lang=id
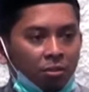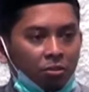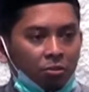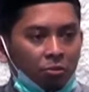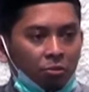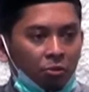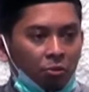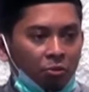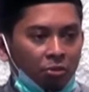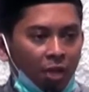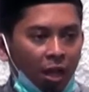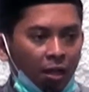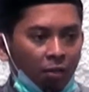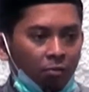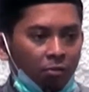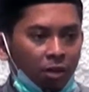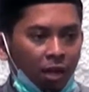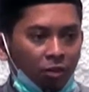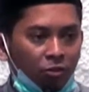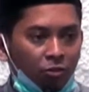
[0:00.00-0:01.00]
Sesungguhnya
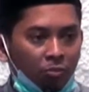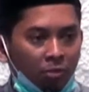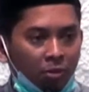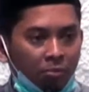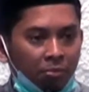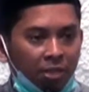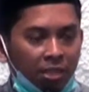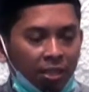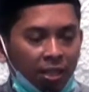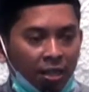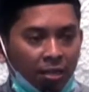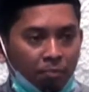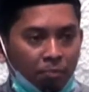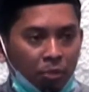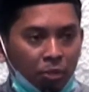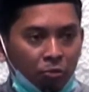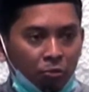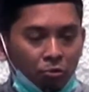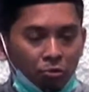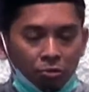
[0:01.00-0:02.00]
Al-Quran itu memberikan
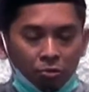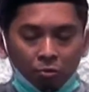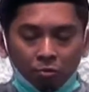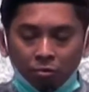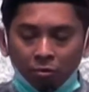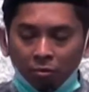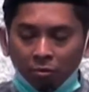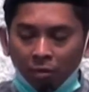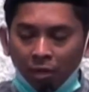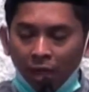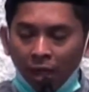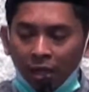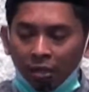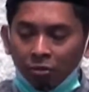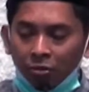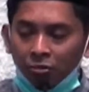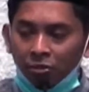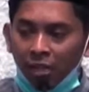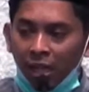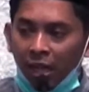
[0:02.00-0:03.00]
petunjuk
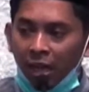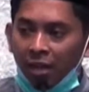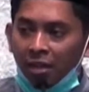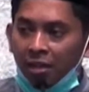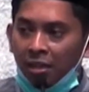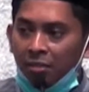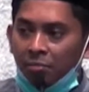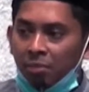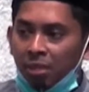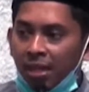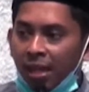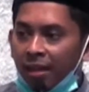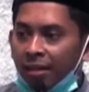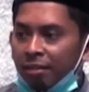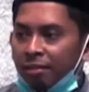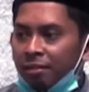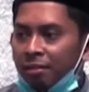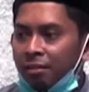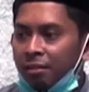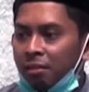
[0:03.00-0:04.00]
atau jalan yang
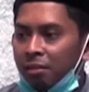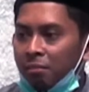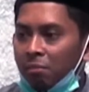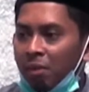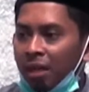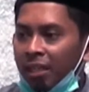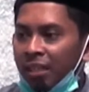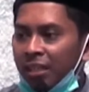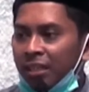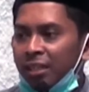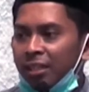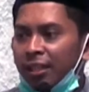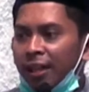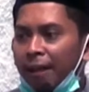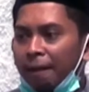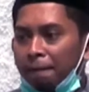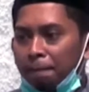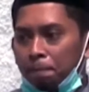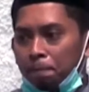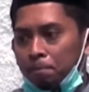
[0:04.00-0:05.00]
benar bagi
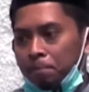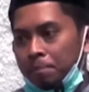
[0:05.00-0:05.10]
kita.